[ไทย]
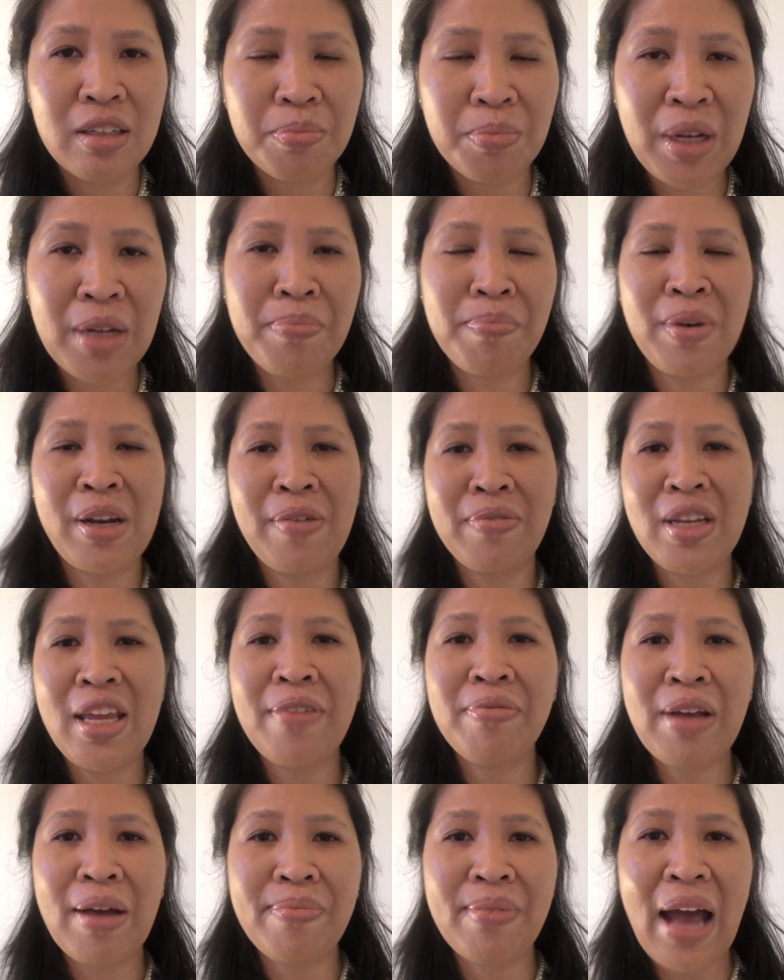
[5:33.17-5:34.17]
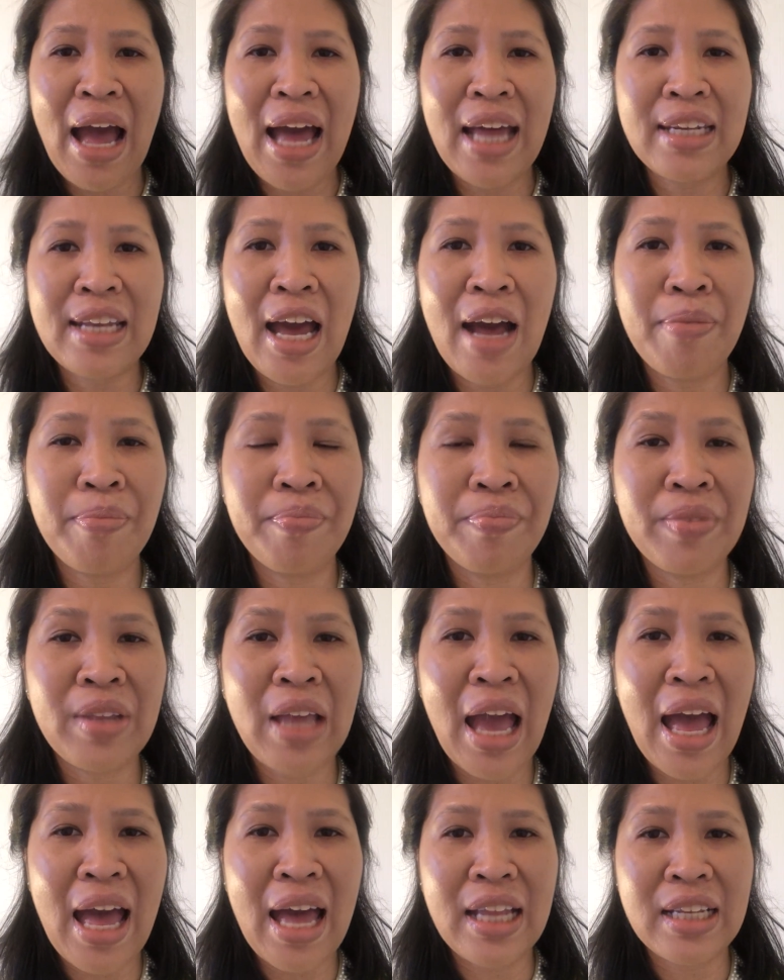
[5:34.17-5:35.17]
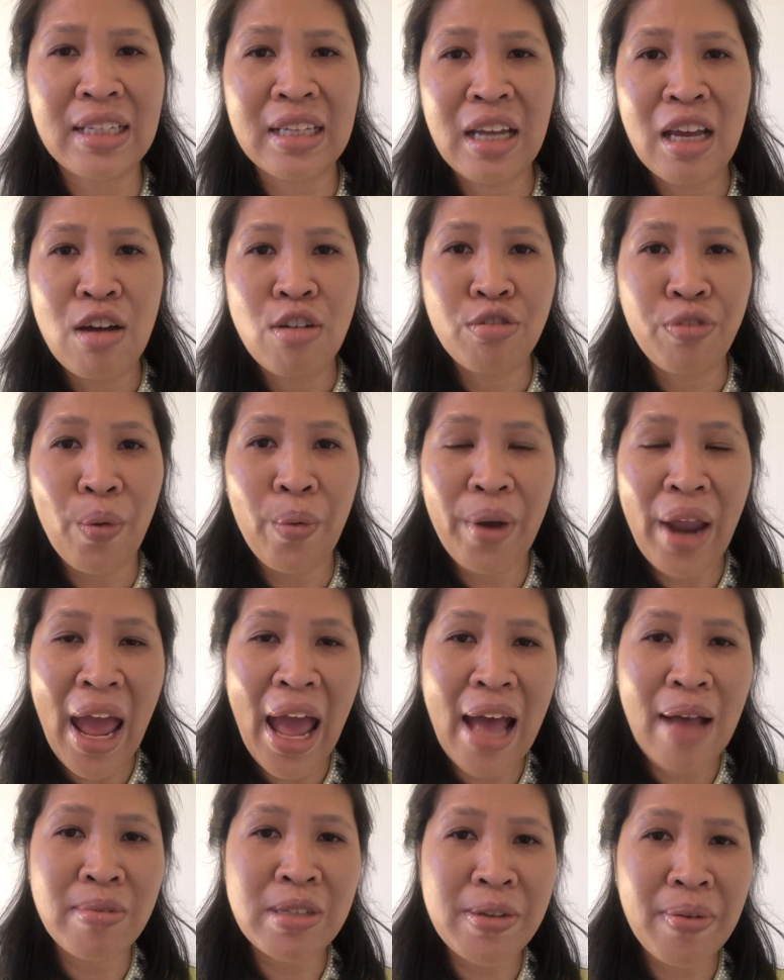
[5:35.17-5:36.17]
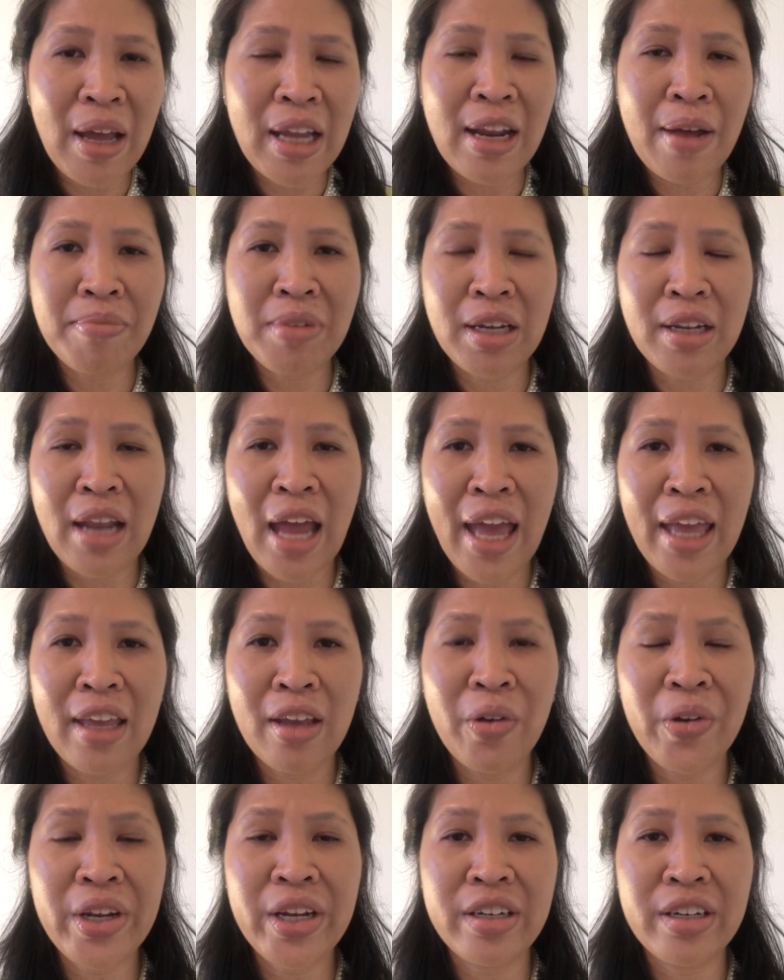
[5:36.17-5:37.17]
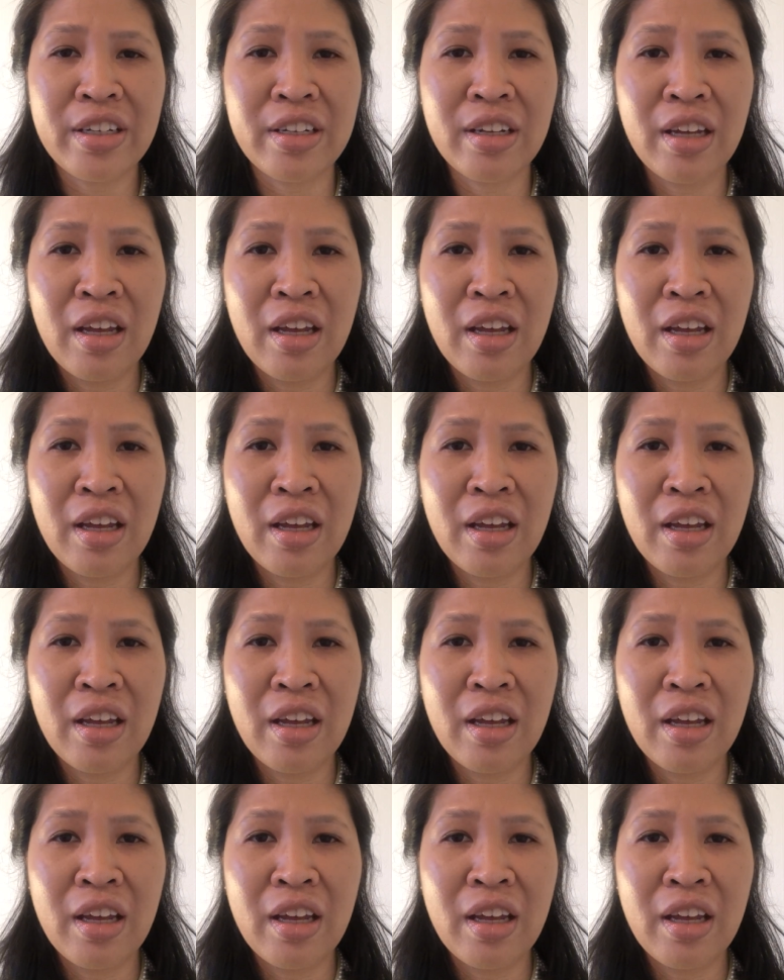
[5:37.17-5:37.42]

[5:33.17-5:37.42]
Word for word: เมื่อเปรียบเทียบกับการทำงาน full time ใช่ไหมทำเงินให้คนอื่น